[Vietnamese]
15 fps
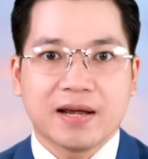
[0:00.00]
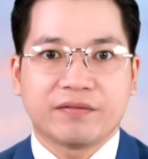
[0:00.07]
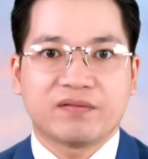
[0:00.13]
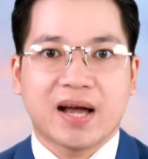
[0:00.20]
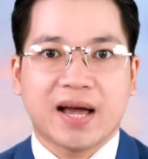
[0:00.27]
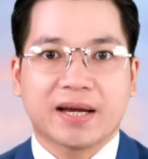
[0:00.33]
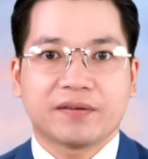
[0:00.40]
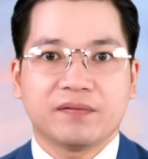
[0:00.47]

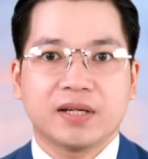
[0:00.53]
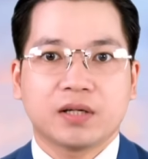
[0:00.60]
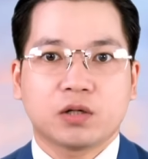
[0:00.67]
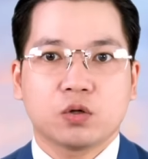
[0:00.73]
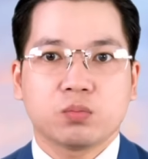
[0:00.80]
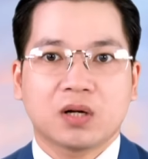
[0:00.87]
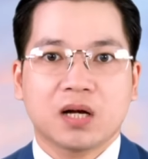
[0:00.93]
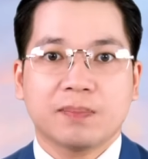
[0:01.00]
và hành vi
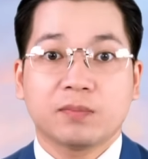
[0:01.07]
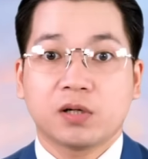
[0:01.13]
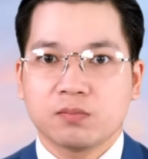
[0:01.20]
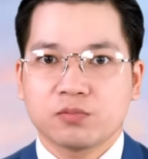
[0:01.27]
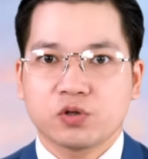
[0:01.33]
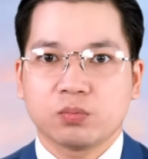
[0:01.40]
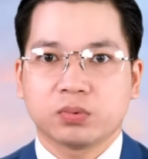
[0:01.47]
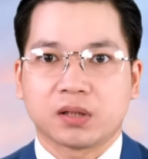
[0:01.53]
cung cấp
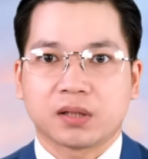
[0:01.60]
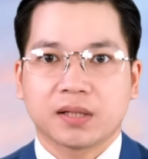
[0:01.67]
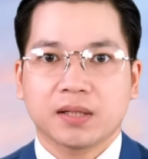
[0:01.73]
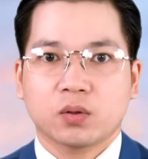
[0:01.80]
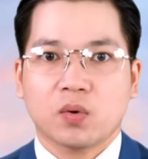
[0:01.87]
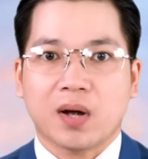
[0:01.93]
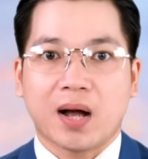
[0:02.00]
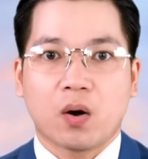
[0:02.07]
không trung thực kết
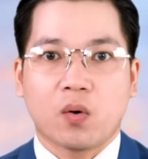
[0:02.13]
quả